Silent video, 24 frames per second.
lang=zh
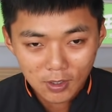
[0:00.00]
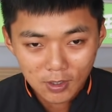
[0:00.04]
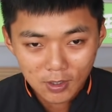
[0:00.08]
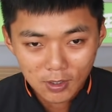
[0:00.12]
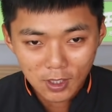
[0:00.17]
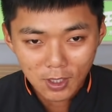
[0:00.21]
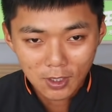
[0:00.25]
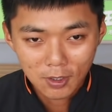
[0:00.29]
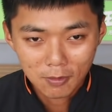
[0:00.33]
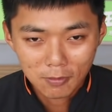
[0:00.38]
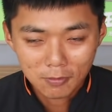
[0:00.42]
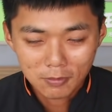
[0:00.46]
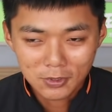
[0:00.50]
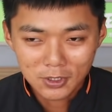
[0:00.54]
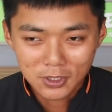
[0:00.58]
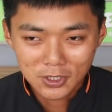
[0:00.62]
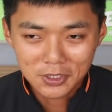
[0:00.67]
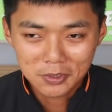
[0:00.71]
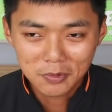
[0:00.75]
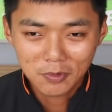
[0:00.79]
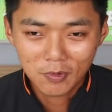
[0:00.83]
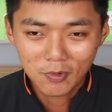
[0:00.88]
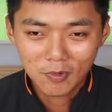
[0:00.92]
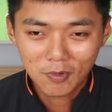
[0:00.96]
那其
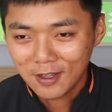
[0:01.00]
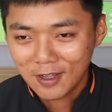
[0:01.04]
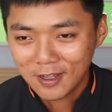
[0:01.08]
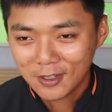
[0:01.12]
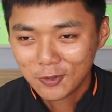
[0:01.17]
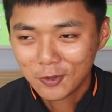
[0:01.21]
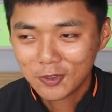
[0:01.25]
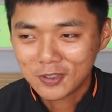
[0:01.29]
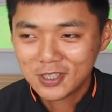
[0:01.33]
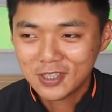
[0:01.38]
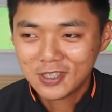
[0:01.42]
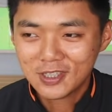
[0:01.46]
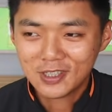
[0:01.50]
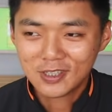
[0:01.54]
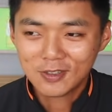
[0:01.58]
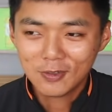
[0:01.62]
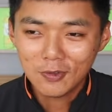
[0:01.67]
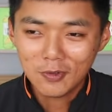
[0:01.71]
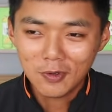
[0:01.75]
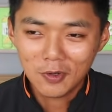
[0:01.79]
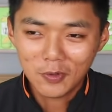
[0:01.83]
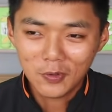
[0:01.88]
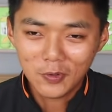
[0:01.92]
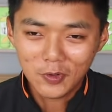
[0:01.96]
实很多事情
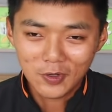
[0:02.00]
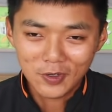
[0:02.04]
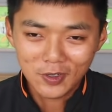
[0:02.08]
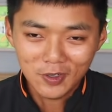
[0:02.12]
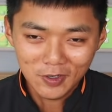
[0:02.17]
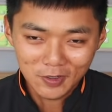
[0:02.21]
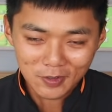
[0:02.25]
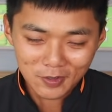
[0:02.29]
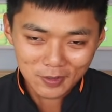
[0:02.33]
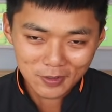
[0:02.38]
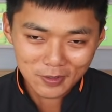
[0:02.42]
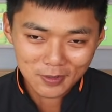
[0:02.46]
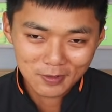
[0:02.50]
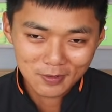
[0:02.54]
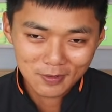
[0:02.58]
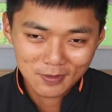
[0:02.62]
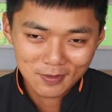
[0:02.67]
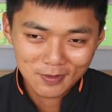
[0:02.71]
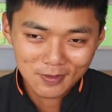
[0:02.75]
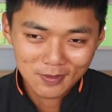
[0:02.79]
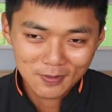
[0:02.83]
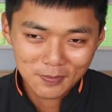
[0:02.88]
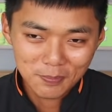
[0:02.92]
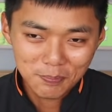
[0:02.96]
如果我有
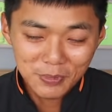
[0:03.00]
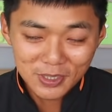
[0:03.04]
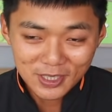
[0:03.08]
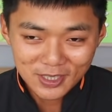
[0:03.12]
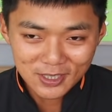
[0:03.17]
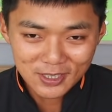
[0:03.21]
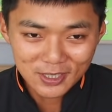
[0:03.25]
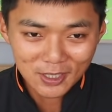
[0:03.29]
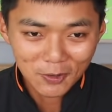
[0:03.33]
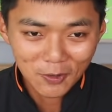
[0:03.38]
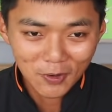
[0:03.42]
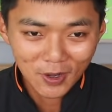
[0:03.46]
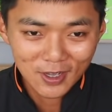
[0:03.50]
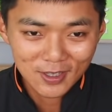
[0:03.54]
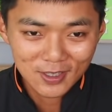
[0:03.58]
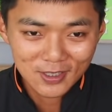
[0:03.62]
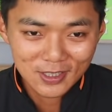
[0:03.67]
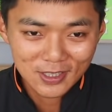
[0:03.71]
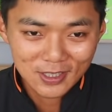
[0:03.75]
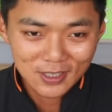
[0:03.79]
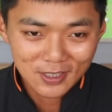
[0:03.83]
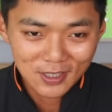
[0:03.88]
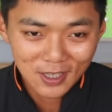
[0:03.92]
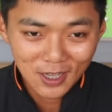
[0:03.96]
miss 的话，
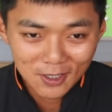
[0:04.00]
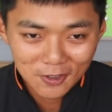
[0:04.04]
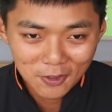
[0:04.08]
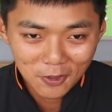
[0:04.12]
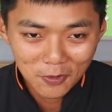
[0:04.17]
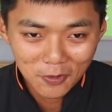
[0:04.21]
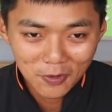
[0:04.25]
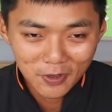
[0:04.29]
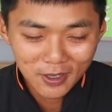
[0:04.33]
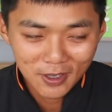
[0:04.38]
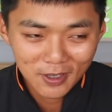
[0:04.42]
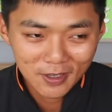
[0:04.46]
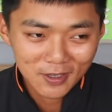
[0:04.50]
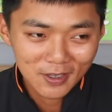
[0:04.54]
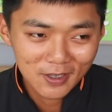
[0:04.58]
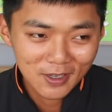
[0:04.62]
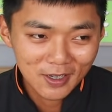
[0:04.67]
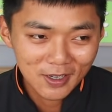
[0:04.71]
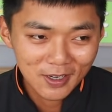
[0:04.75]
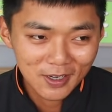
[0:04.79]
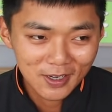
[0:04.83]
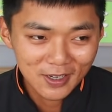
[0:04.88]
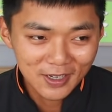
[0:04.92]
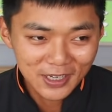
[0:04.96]
其实他都会
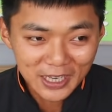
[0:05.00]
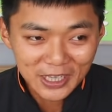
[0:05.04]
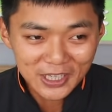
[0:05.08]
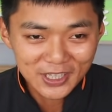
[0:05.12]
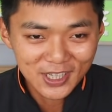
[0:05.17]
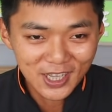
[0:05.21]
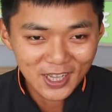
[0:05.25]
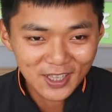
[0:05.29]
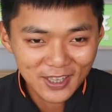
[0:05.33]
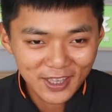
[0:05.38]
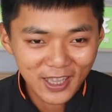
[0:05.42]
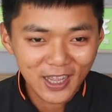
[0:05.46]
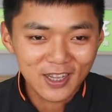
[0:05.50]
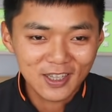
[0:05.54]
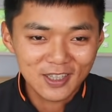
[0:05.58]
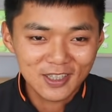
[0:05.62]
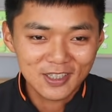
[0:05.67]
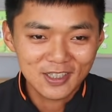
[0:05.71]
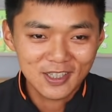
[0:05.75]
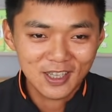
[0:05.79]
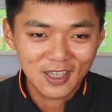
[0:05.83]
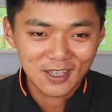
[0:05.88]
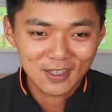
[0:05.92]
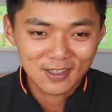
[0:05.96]
念一下，掂
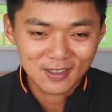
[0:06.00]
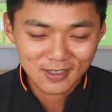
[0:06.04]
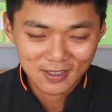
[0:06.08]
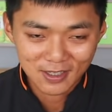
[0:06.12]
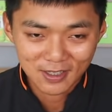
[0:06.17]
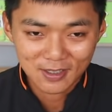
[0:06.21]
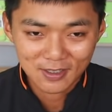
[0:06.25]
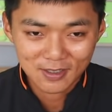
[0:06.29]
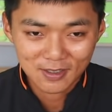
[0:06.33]
一下，这样